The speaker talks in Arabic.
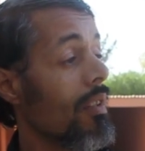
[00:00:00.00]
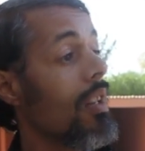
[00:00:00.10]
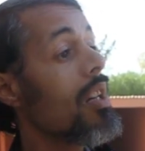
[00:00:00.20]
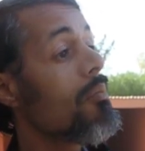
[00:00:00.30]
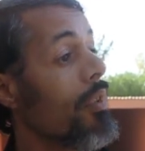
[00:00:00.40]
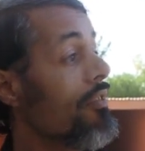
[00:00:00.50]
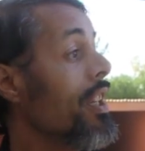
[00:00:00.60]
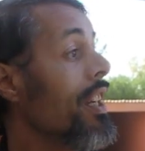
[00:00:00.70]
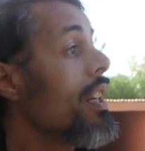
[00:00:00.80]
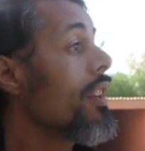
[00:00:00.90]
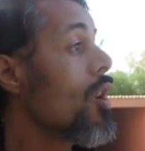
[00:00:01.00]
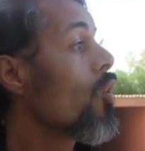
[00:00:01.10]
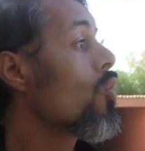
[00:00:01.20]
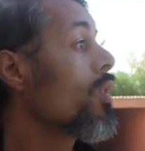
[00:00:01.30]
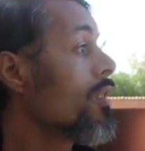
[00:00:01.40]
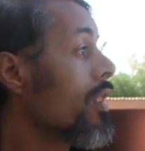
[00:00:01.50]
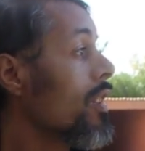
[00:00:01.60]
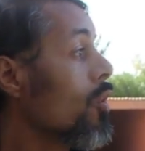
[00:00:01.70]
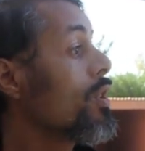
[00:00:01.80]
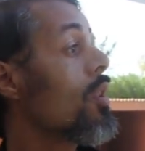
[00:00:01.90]
آه، في حين انه كون
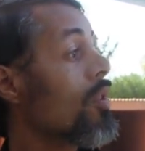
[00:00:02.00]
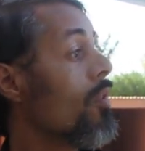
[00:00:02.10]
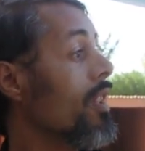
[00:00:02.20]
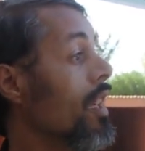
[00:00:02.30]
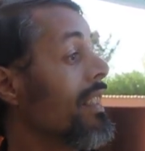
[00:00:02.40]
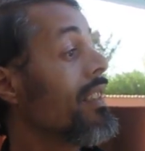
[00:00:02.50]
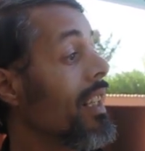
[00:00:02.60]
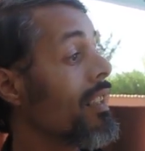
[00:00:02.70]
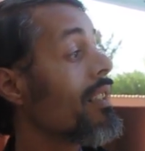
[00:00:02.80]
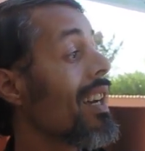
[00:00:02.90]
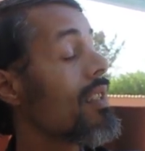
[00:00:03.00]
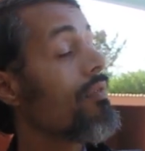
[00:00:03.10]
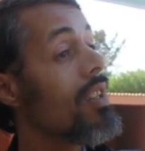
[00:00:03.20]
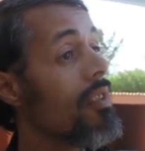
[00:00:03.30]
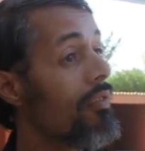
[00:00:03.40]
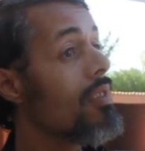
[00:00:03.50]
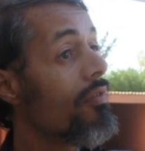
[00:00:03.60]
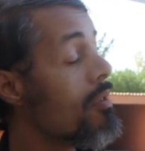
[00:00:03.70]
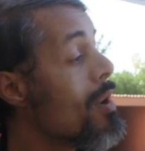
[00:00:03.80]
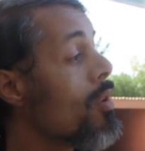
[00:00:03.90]
آه، آه، عندنا يعني حنا نقص
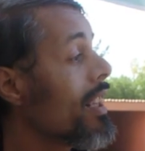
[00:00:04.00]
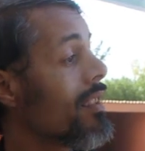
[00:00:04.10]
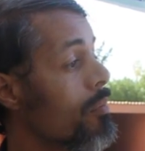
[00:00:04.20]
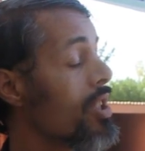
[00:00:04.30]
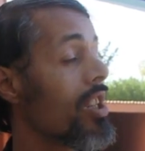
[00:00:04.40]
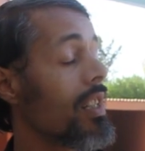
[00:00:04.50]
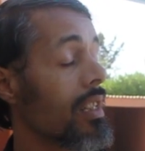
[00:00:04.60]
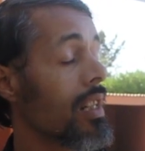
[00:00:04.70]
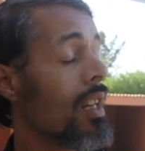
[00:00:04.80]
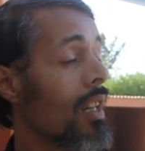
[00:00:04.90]
في الموارد البشريه